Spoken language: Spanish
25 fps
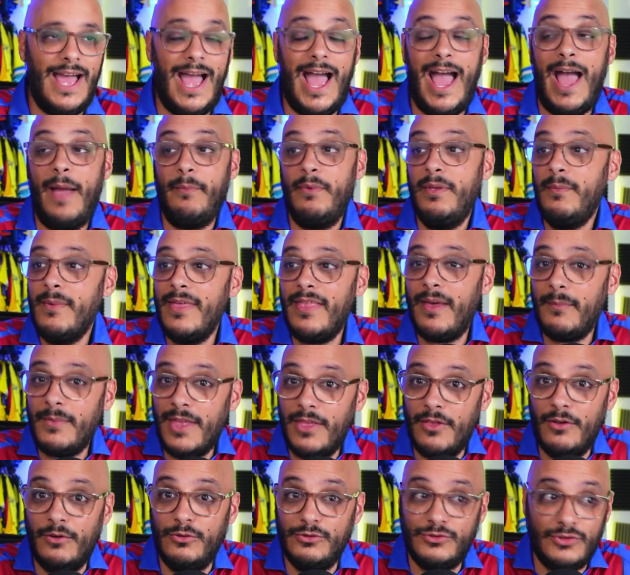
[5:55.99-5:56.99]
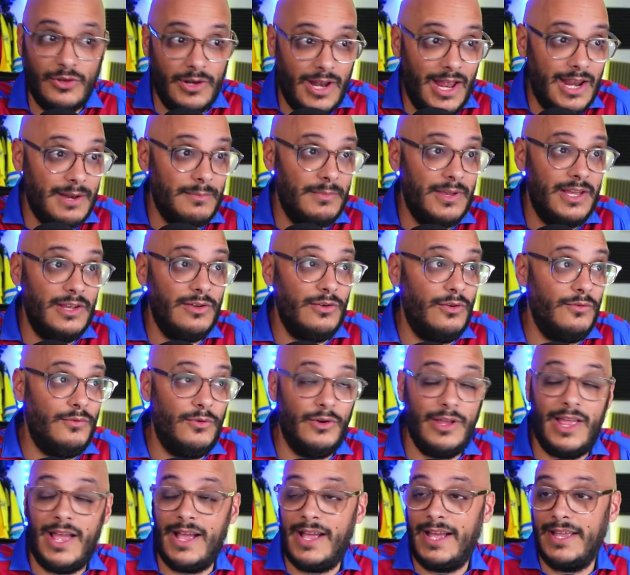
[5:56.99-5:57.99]
a mí me da miedo ilusionarme, no os
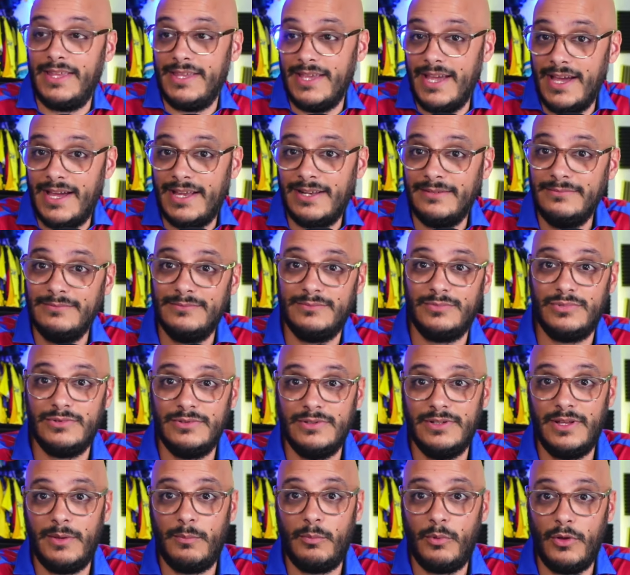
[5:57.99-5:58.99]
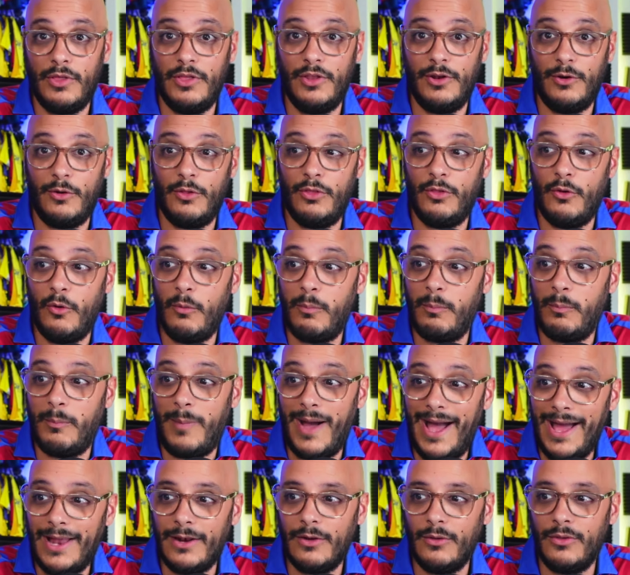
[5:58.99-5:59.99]
voy a engañar, pues después de los dos
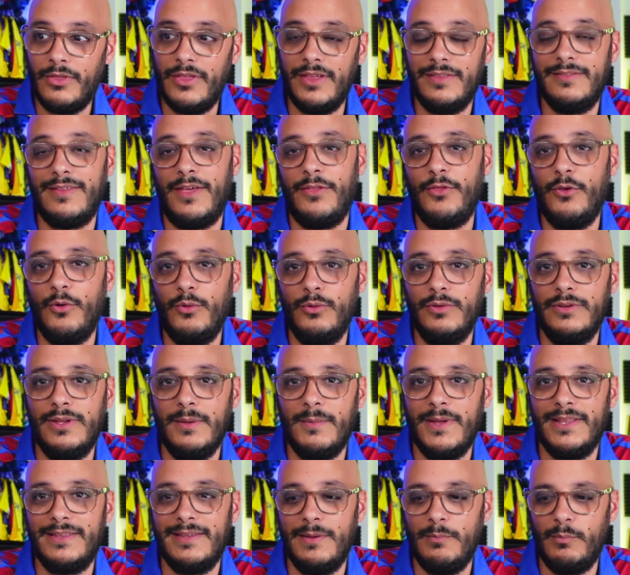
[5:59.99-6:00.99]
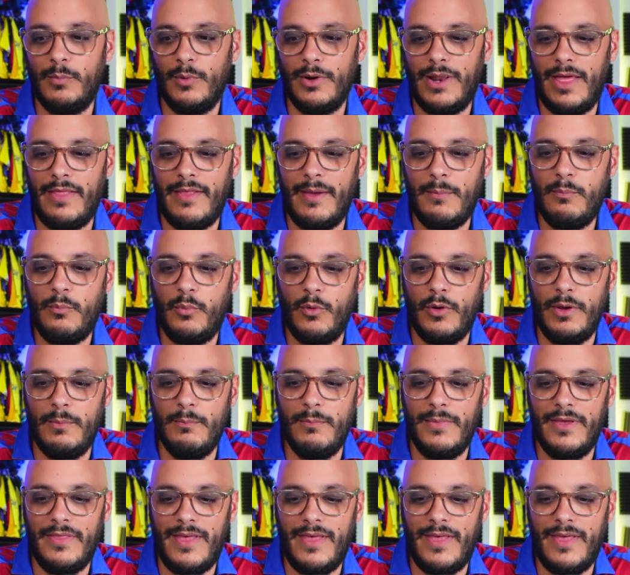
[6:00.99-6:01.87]
palos de estas dos últimas temporadas, pues me da